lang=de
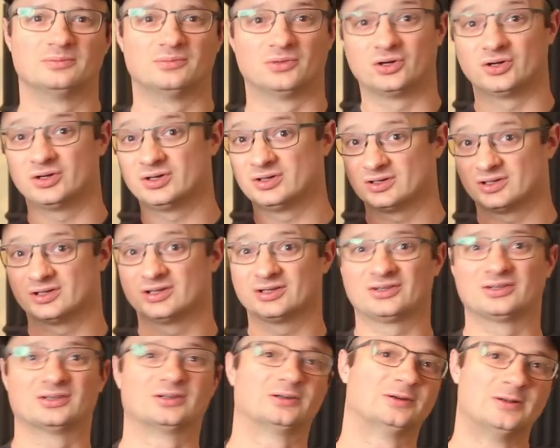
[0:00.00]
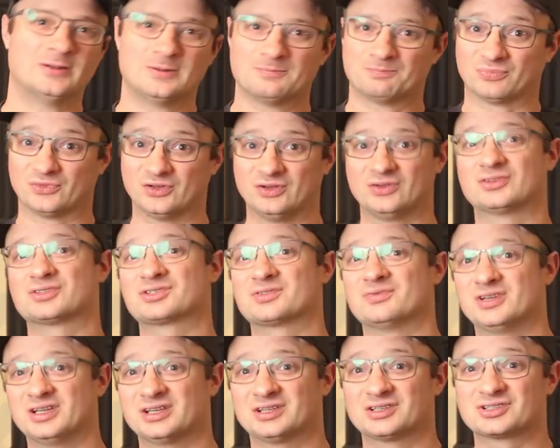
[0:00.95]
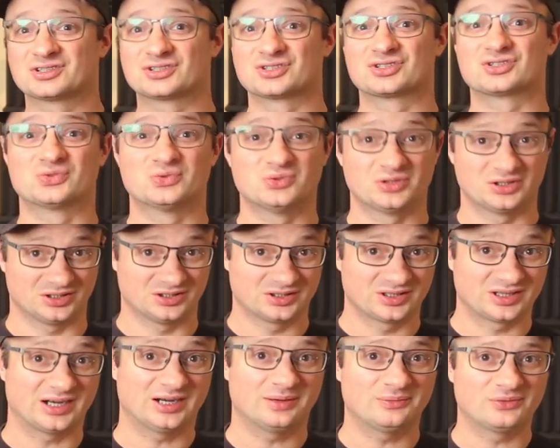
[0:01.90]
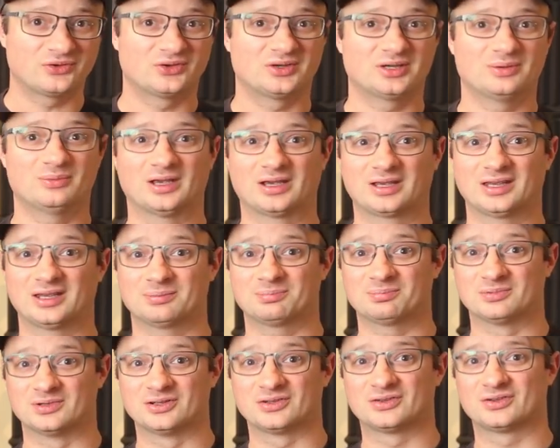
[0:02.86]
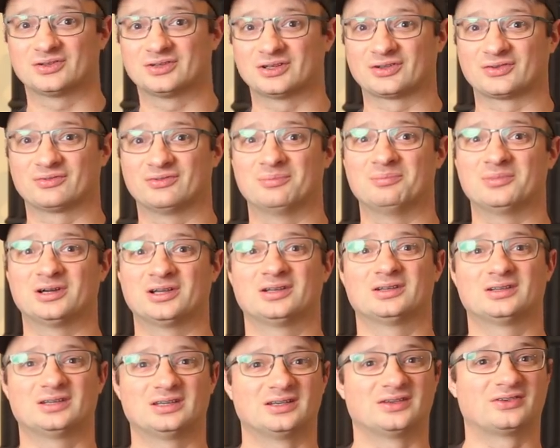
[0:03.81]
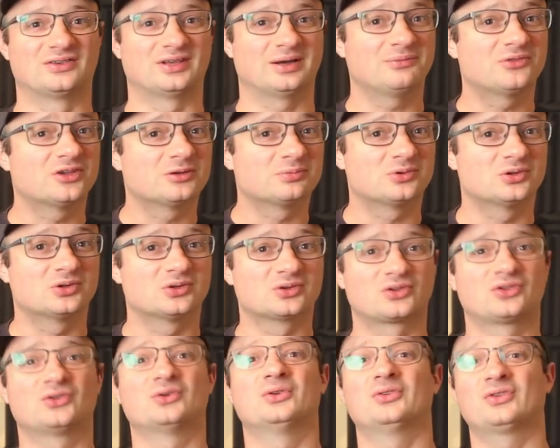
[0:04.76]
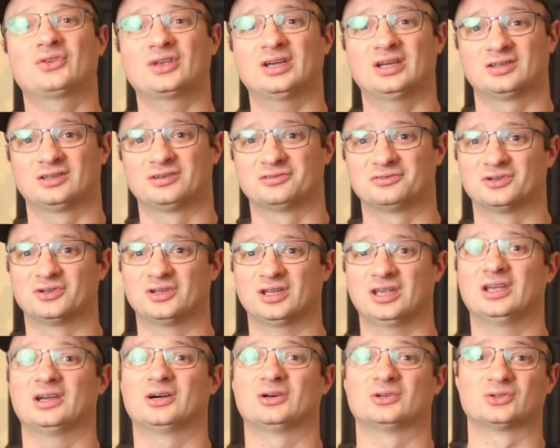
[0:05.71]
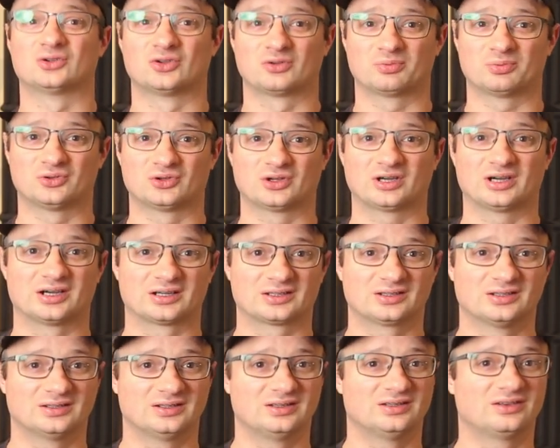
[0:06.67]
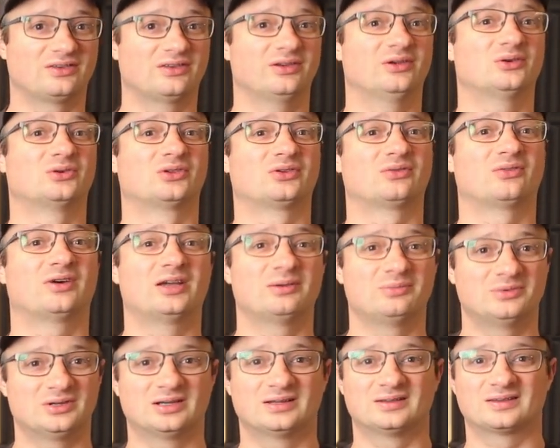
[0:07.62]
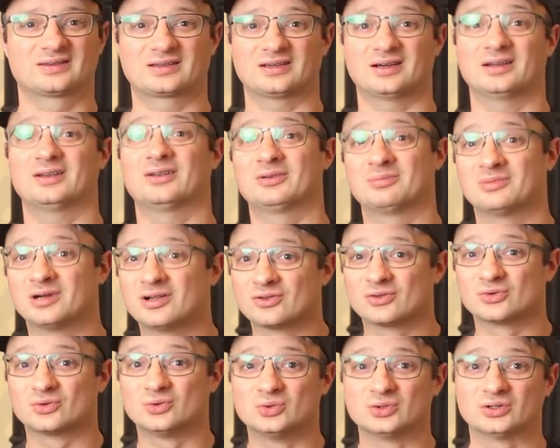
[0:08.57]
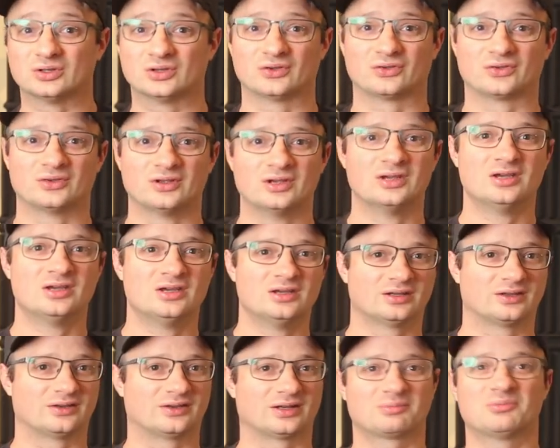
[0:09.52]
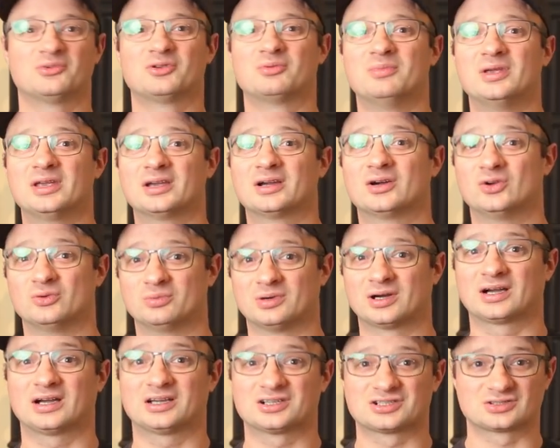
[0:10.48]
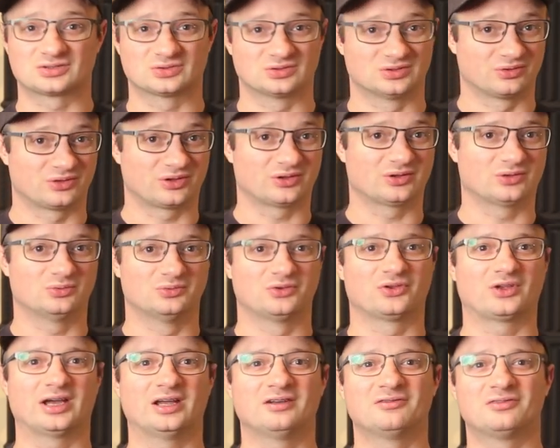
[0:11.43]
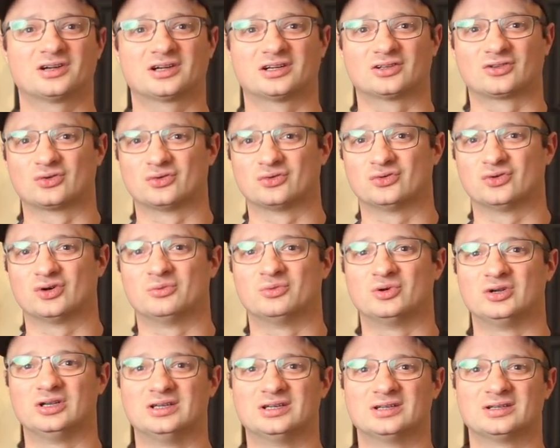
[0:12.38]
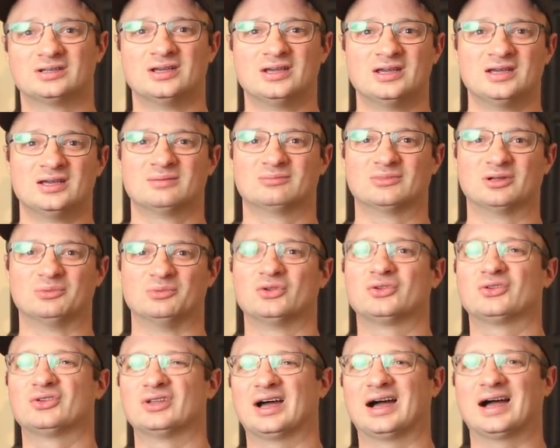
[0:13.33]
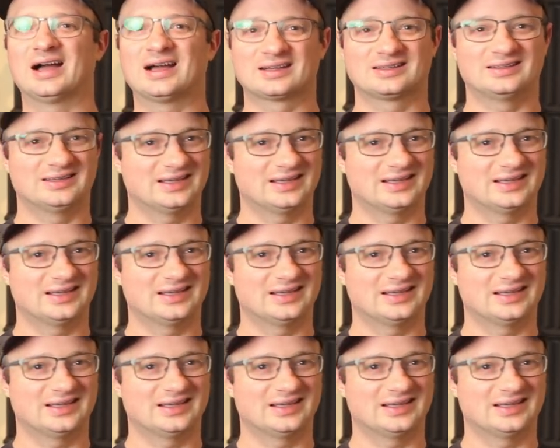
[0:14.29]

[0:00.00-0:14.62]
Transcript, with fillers: Neun Leute. Diese schwedische Studie kam zu dem Ergebnis, dass wenn man die gesamte Produktionskette von E-Autos betrachtet, die CO2-Bilanz gar nicht mal so gut ist. Das hat mich mega überrascht und es, um es einfacher zu formulieren, man müsste acht